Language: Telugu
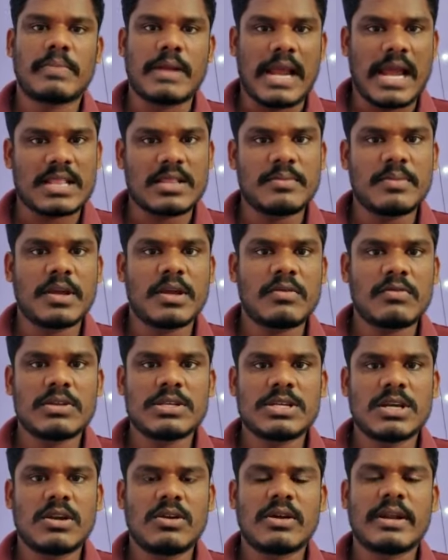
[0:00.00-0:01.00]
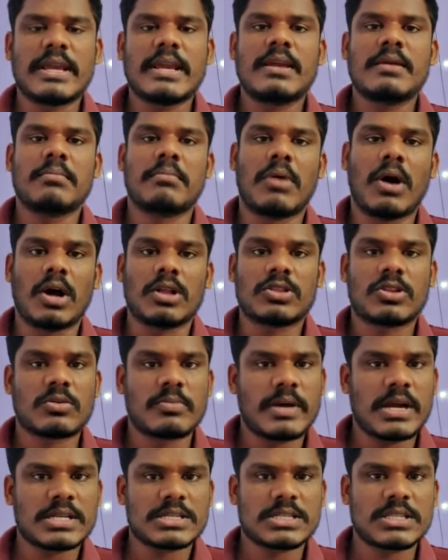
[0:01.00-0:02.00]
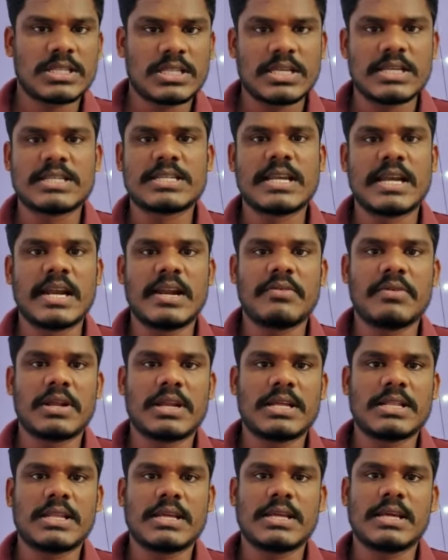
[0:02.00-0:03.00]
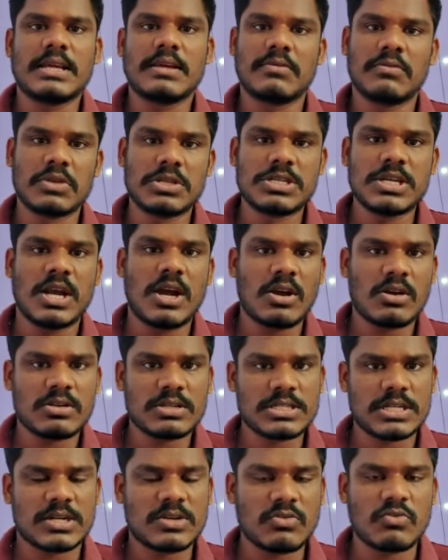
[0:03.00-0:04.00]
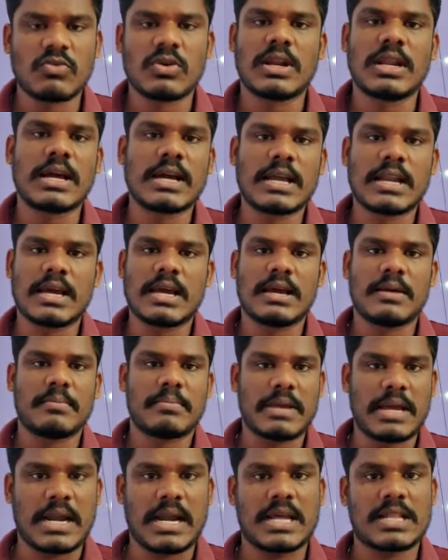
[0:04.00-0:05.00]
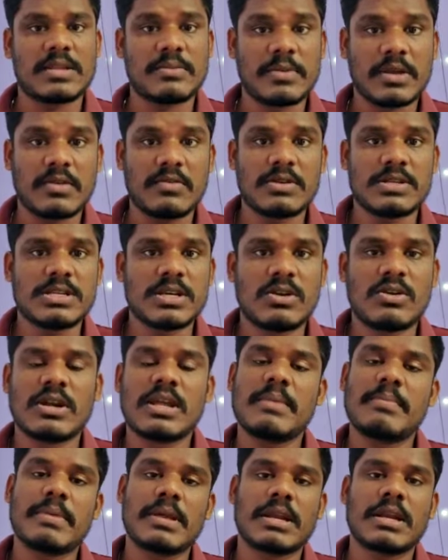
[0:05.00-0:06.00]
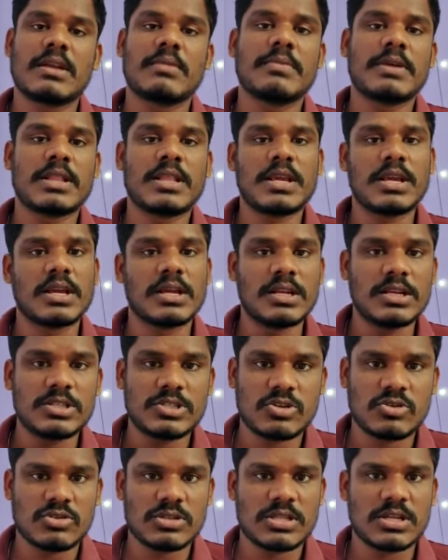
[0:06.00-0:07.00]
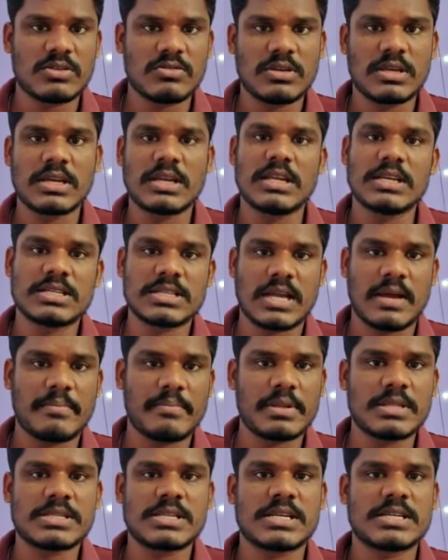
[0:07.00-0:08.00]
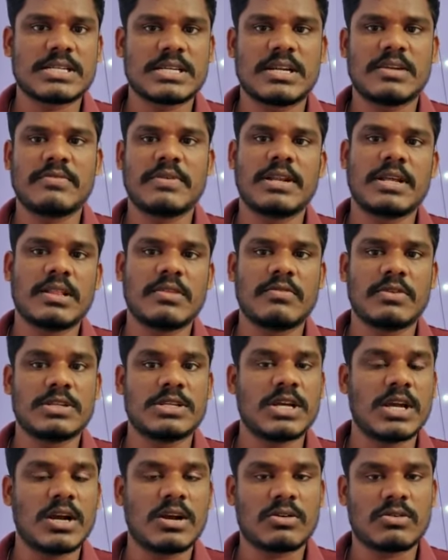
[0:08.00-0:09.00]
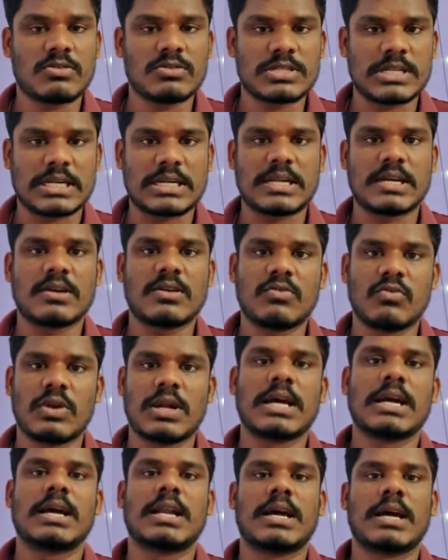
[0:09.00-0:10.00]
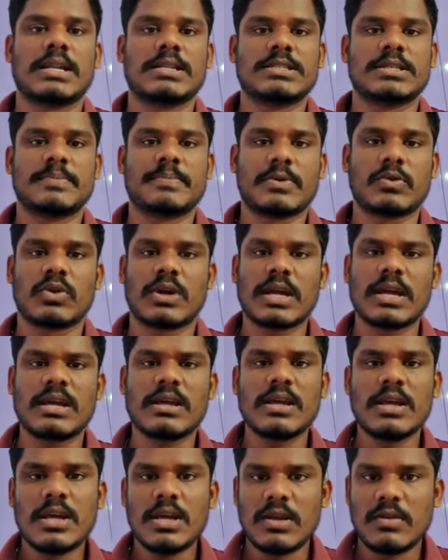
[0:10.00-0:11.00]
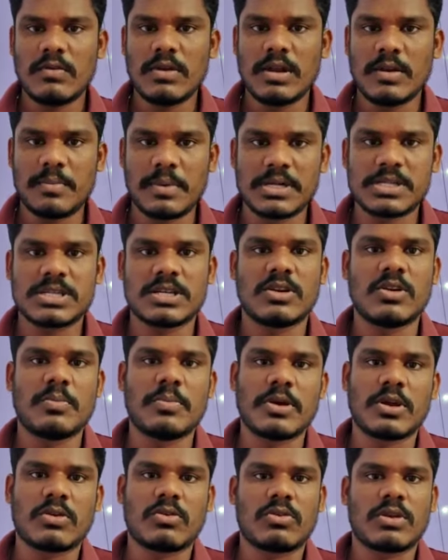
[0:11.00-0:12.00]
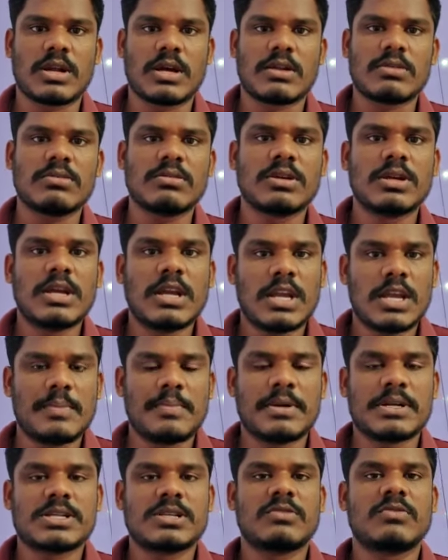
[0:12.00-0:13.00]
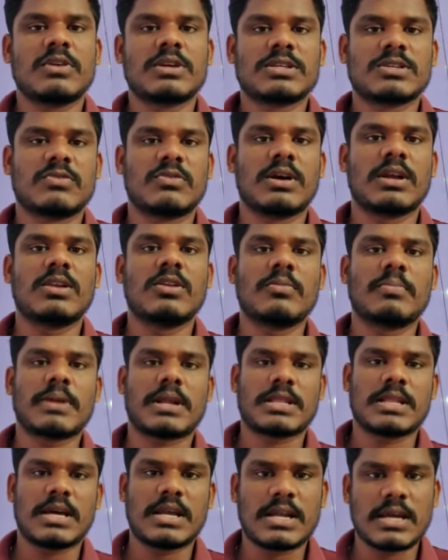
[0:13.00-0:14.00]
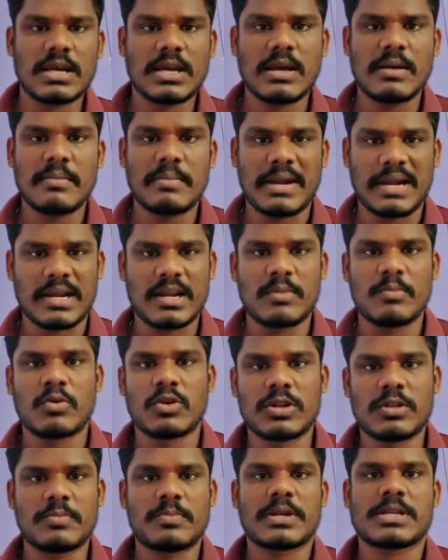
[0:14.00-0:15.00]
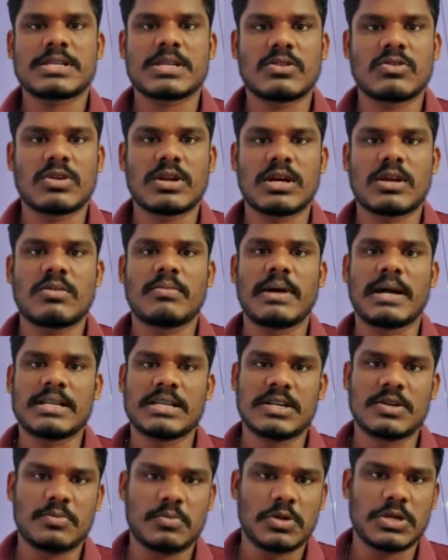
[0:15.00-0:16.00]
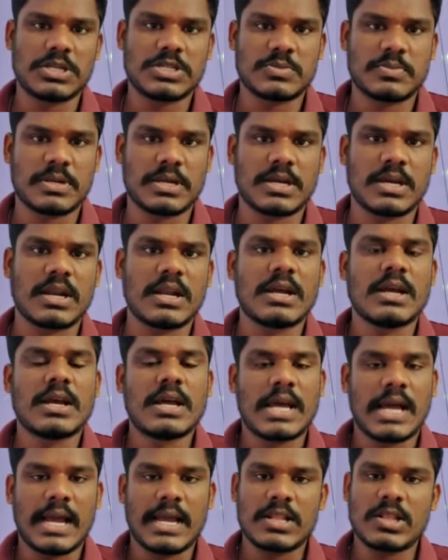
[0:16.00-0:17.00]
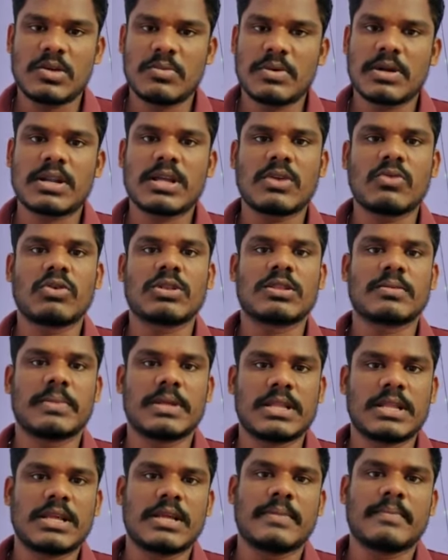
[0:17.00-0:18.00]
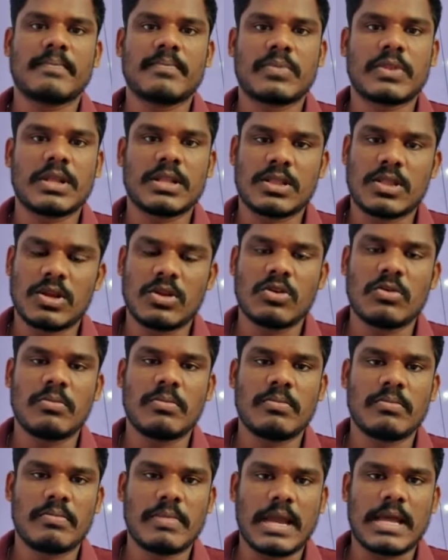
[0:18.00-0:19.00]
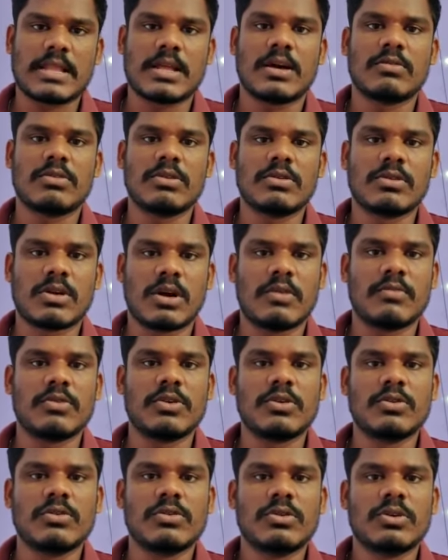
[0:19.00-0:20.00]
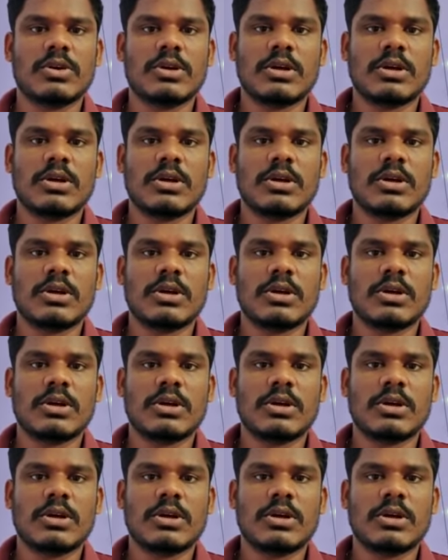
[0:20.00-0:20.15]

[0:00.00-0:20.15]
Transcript: ప్రాథమిక విద్యలోనే మాతృభాషను తీసేయడం అనేది విద్యా హక్కు చట్టం ఉల్లంఘన ప్రాథమిక విద్యలోనే పిల్లల మీద ఇంగ్లీష్ రుద్దడం ఇంగ్లీష్ కంపల్సరీ చేయడం అనేది విద్యా హక్కు చట్టానికి ఉల్లంఘన అని చెప్పి కూడా వీళ్ళు పిటిషన్లో పేర్కొన్నారు ఈ పిటిషన్ వేసిన వాళ్ళు ప్రధానంగా మండల బుద్ధప్రసాద్ ఉన్నారు మాజీ డిప్యూటీ స్పీకర్ ఆయనతో పాటు ఇంకొంతమంది తెలుగు మేధావులు కవులు